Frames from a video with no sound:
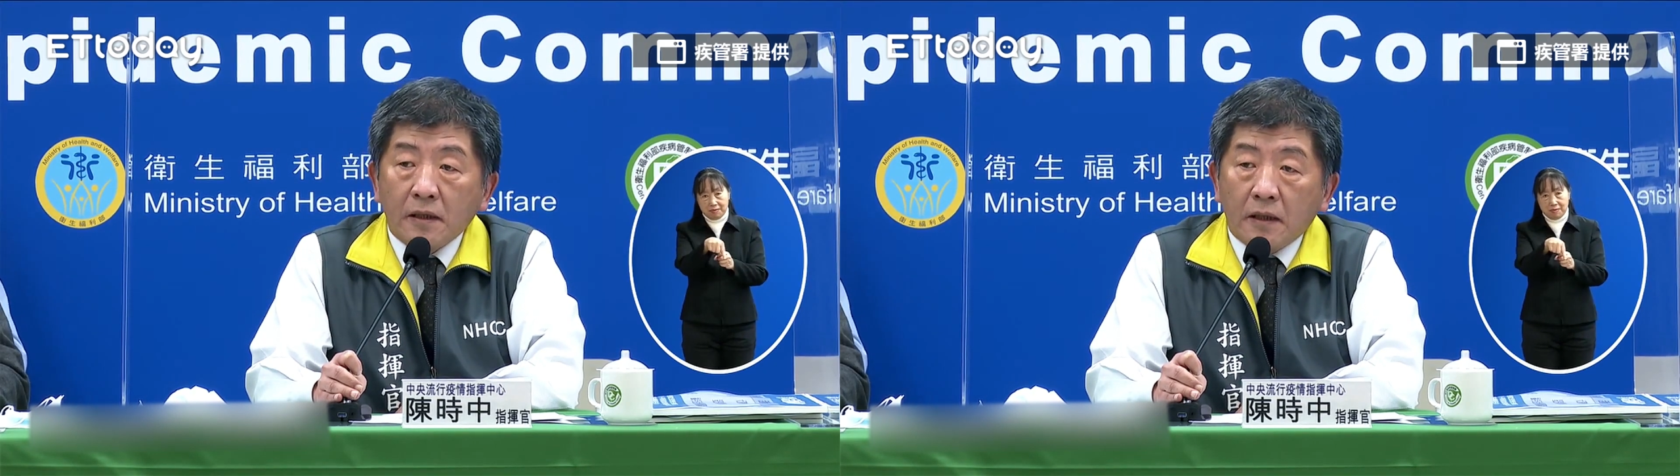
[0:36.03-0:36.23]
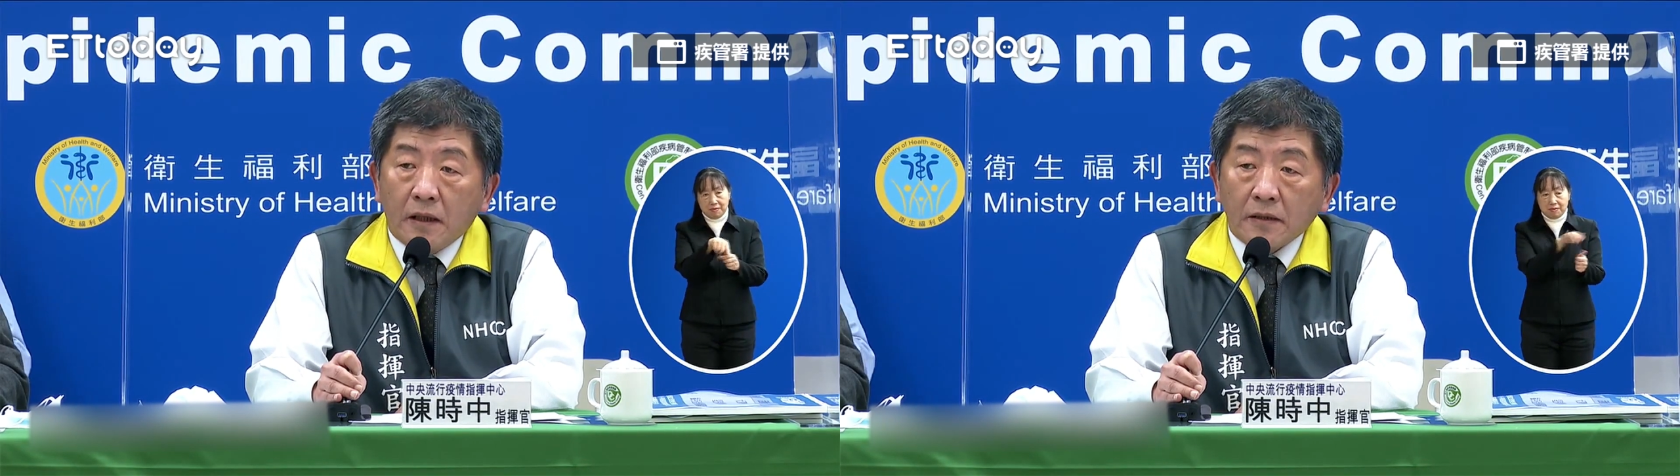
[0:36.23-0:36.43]

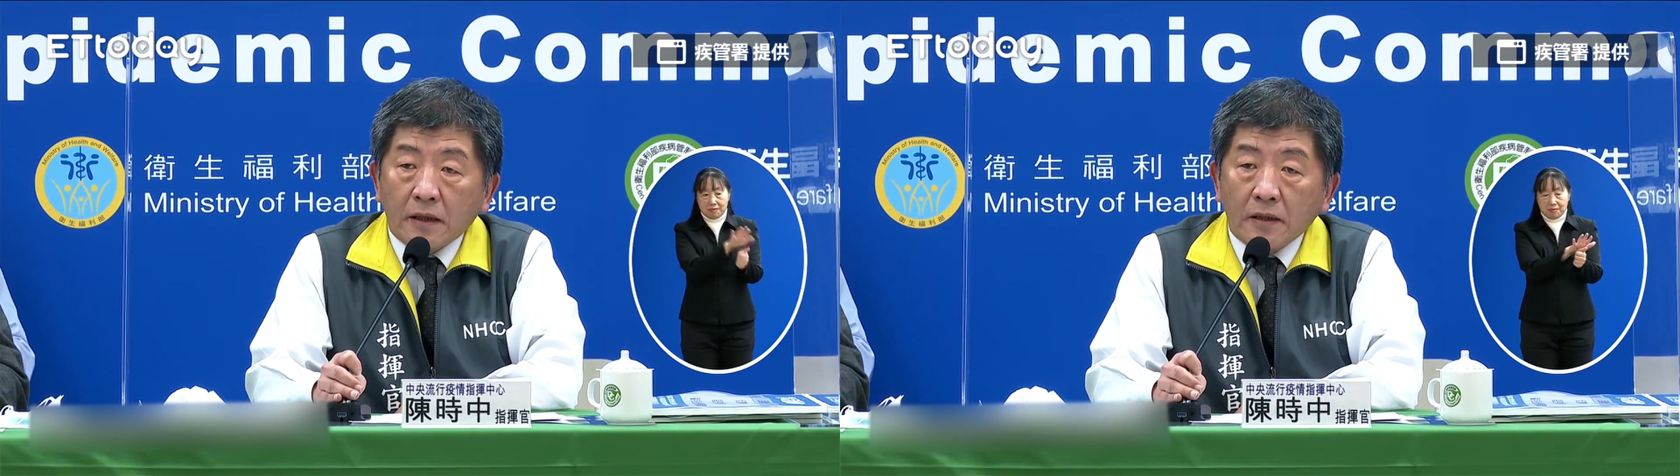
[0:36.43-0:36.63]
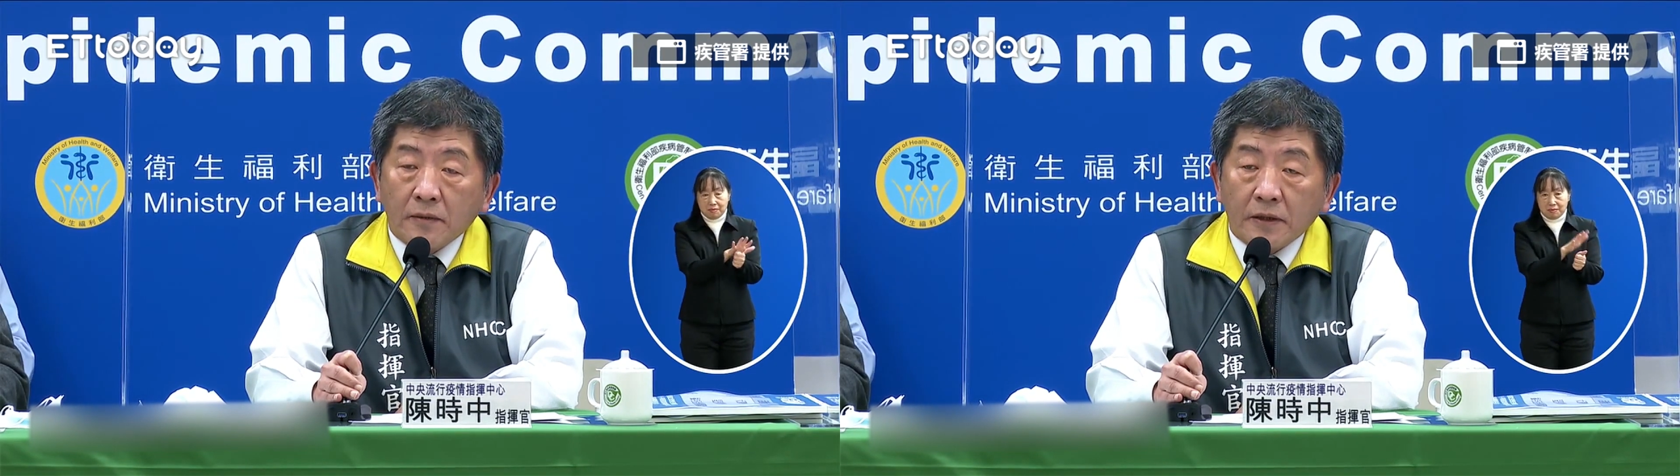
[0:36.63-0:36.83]
好，
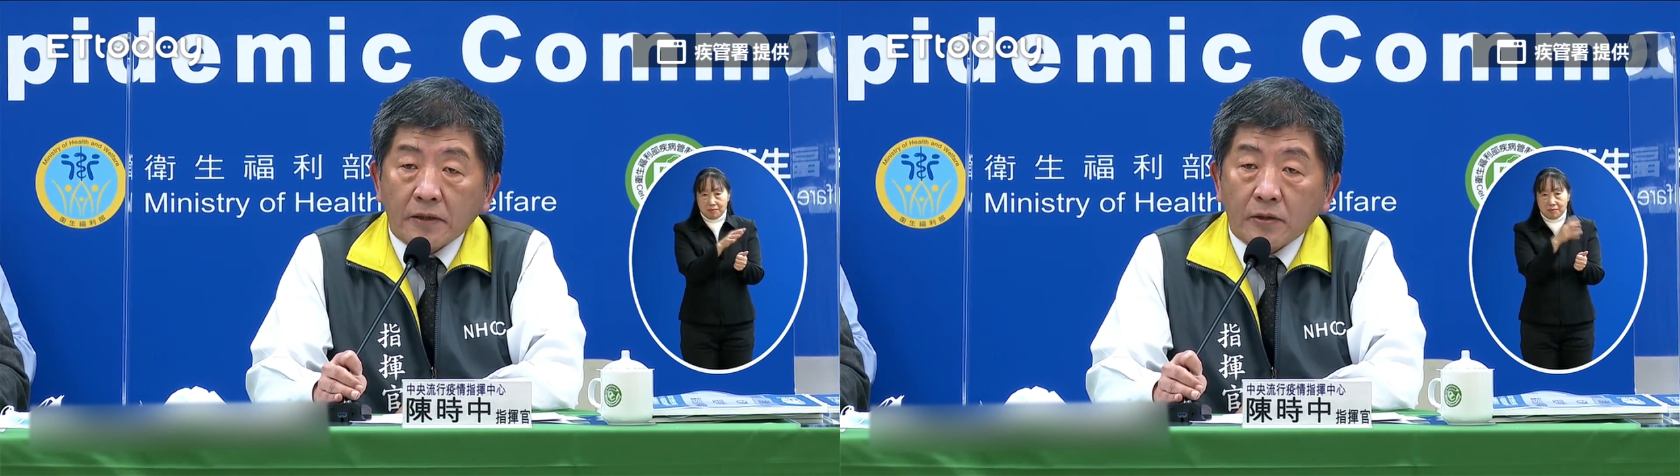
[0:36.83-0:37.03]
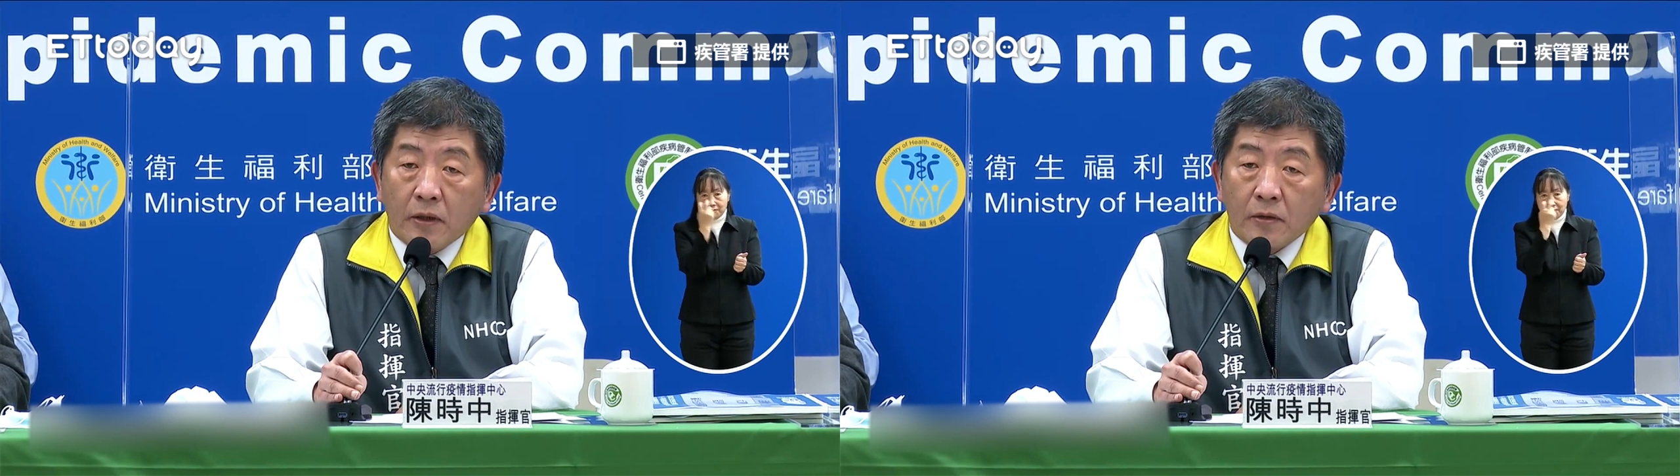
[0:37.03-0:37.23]
那因
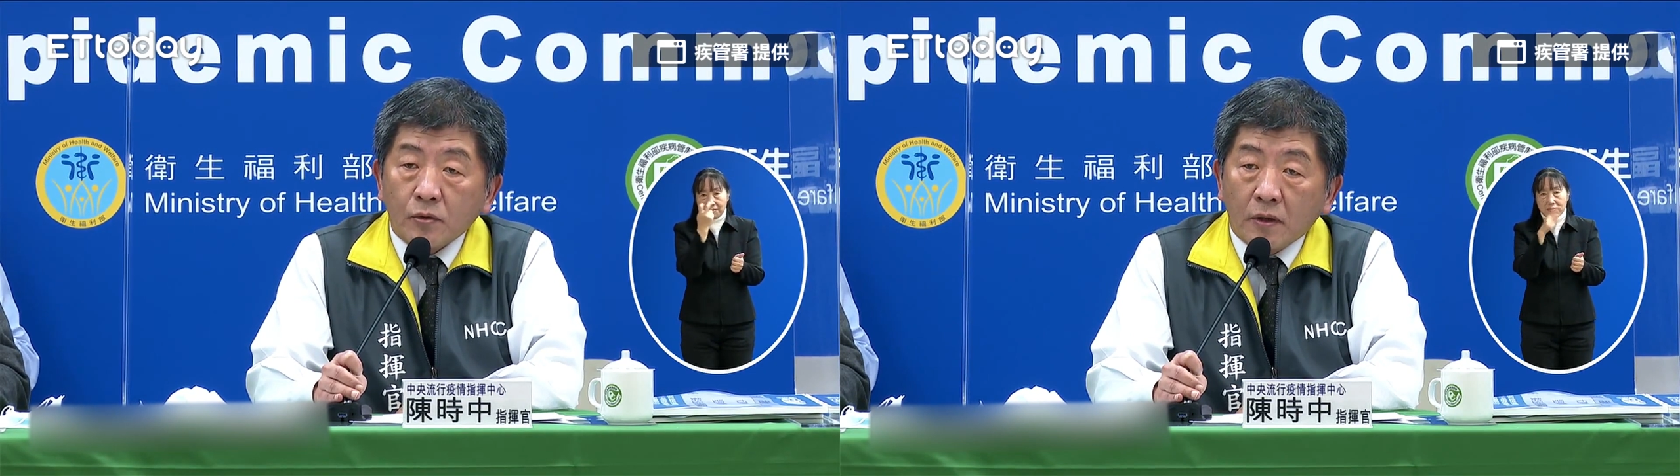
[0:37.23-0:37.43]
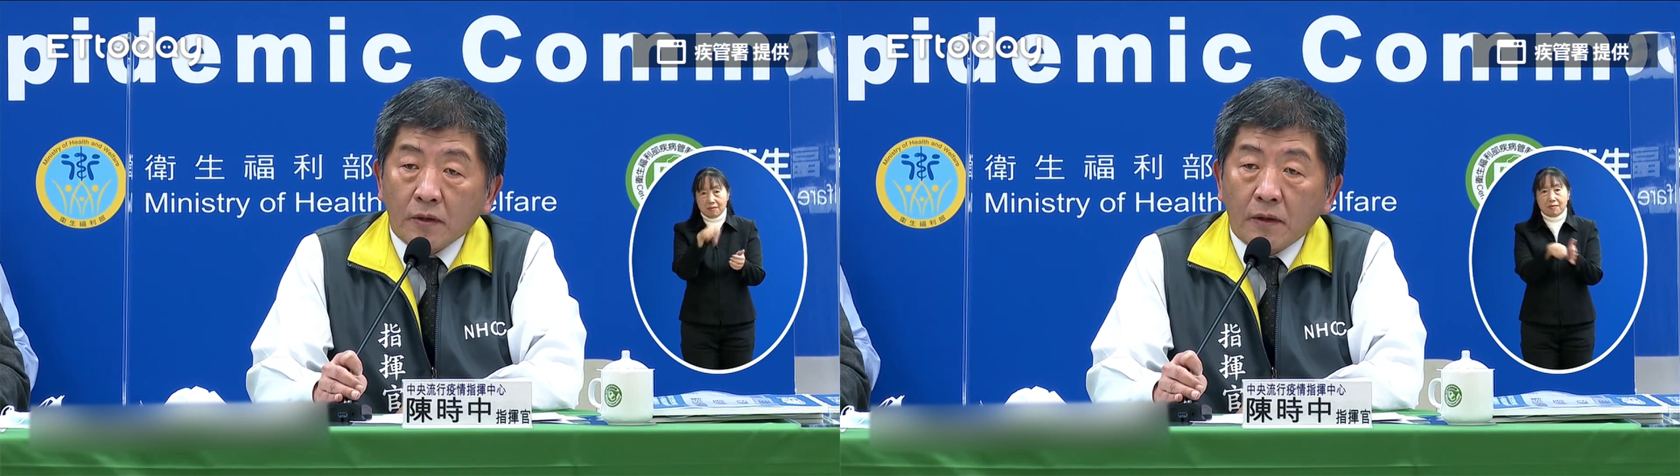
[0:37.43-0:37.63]
为状状